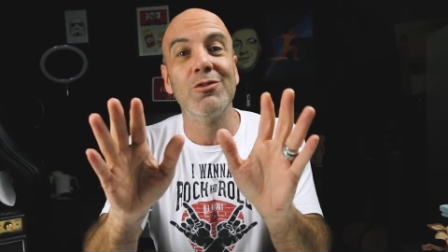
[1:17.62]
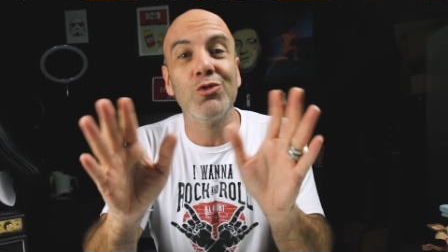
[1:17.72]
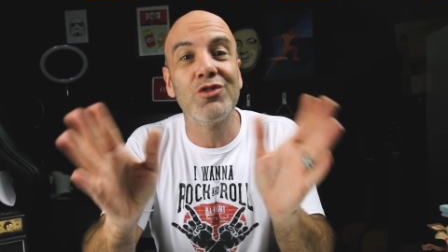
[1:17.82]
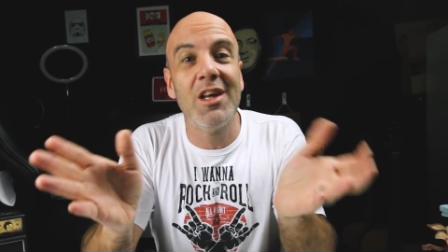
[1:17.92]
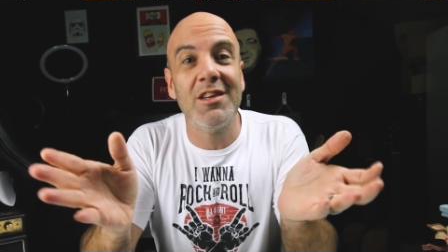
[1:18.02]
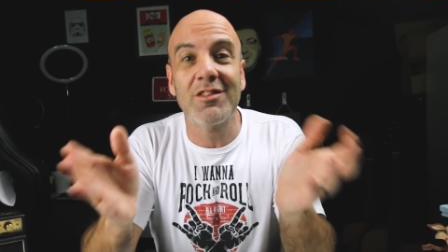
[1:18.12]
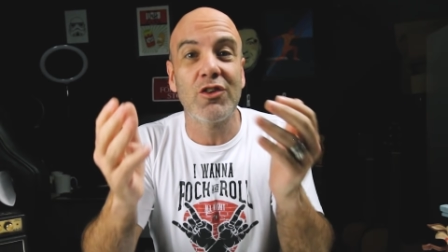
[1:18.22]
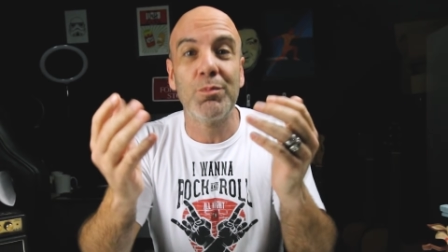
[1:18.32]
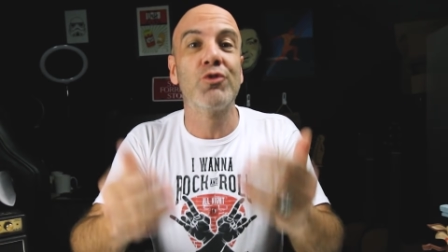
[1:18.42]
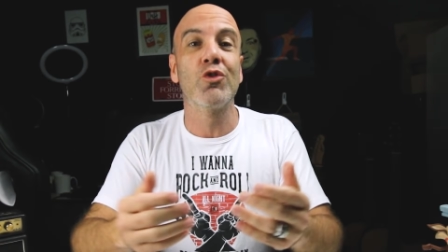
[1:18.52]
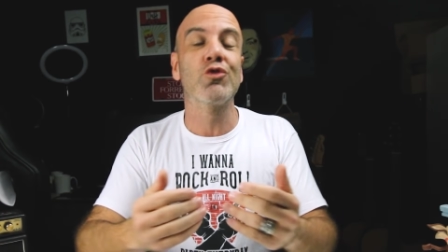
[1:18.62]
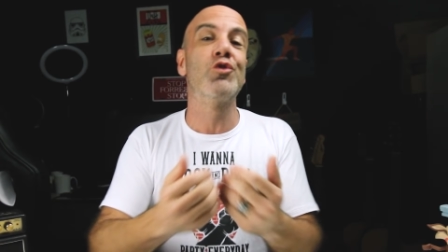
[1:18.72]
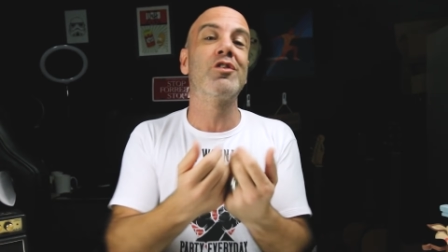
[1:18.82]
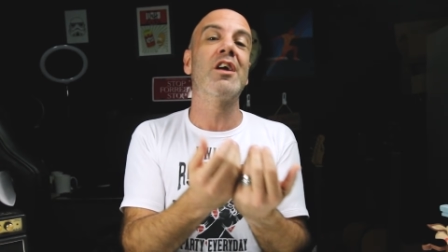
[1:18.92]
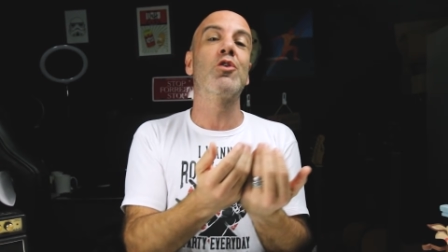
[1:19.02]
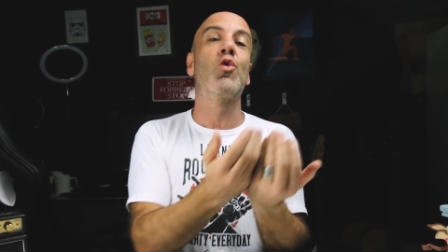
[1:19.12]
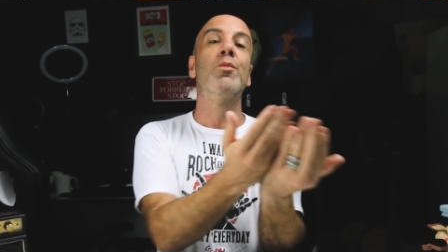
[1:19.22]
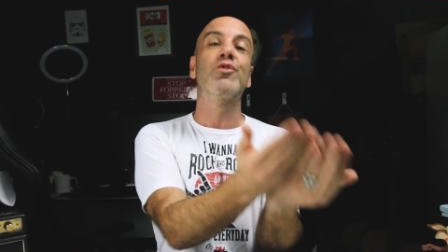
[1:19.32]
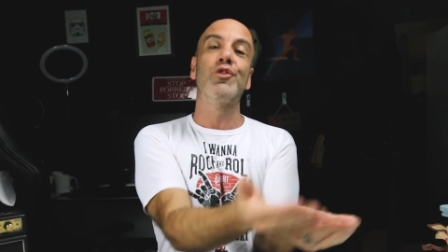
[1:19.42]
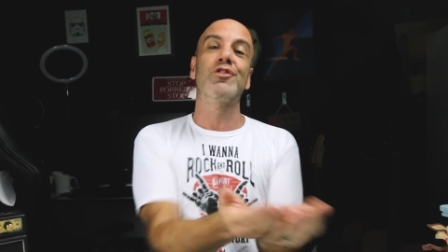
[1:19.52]
dos tênis que as pessoas consideram
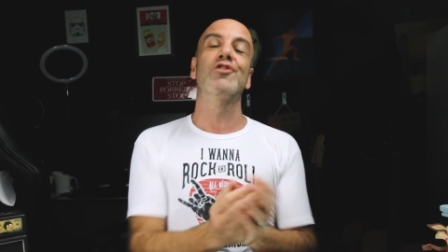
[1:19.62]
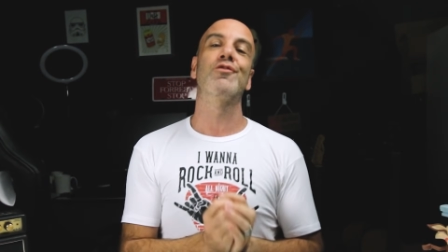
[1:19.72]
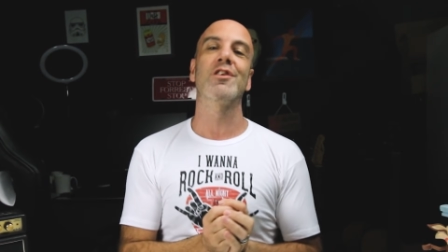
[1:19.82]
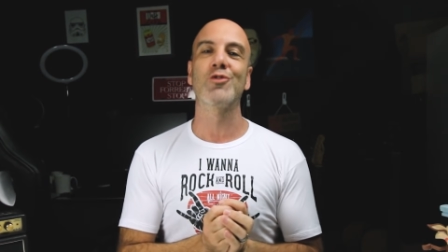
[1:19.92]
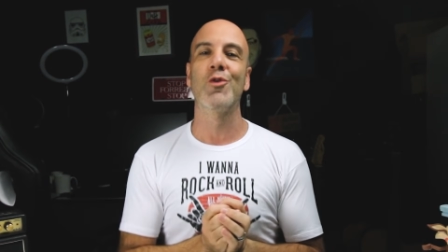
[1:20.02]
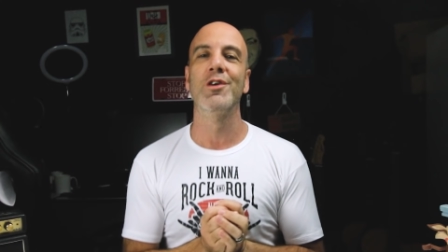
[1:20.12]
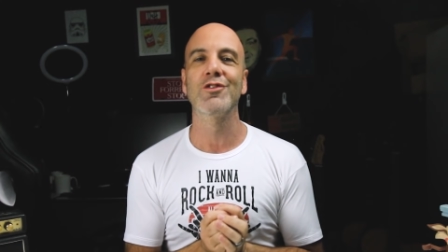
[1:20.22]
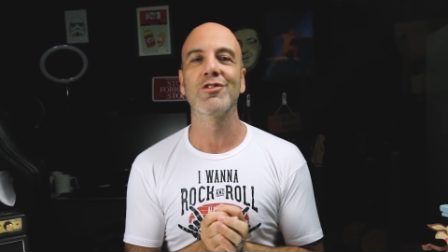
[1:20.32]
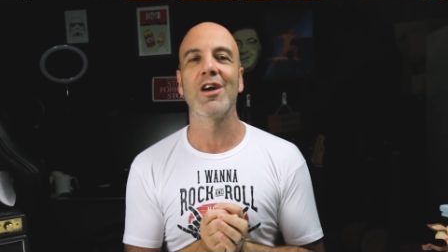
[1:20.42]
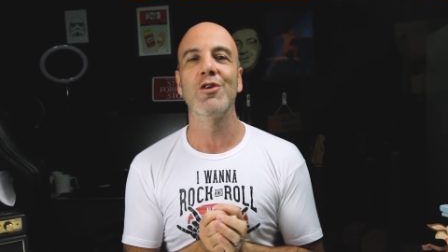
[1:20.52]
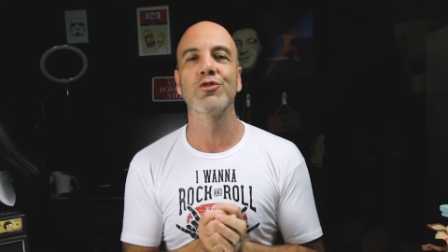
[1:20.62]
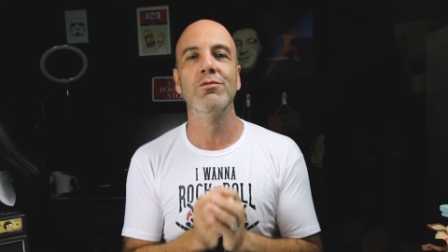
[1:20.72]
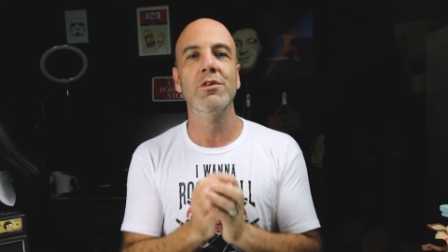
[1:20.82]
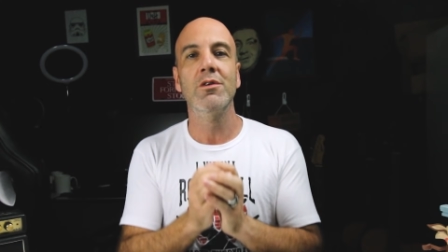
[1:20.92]
como se você estivesse correndo descalço.